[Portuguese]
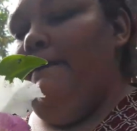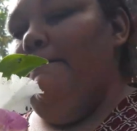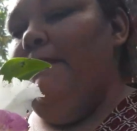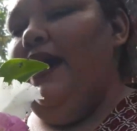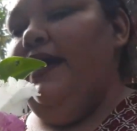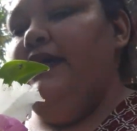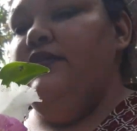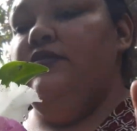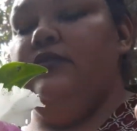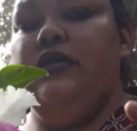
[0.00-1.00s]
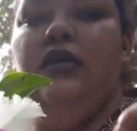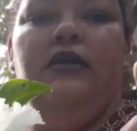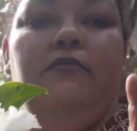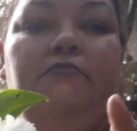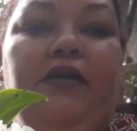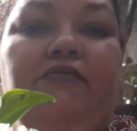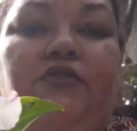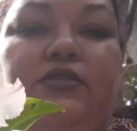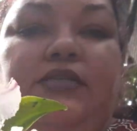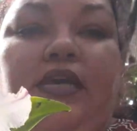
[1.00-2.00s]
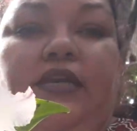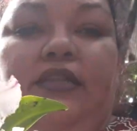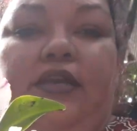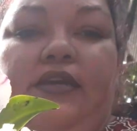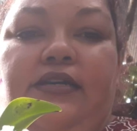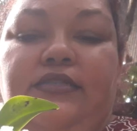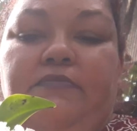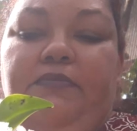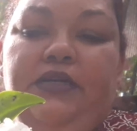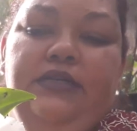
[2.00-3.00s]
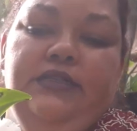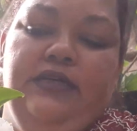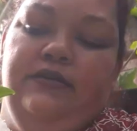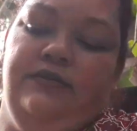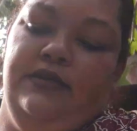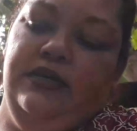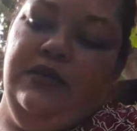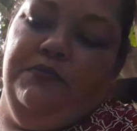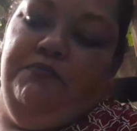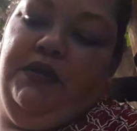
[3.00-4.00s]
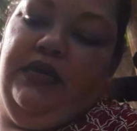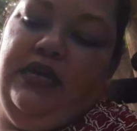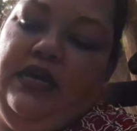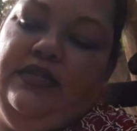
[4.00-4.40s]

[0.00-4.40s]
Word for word: Mas, para você que tem essa planta, Mickey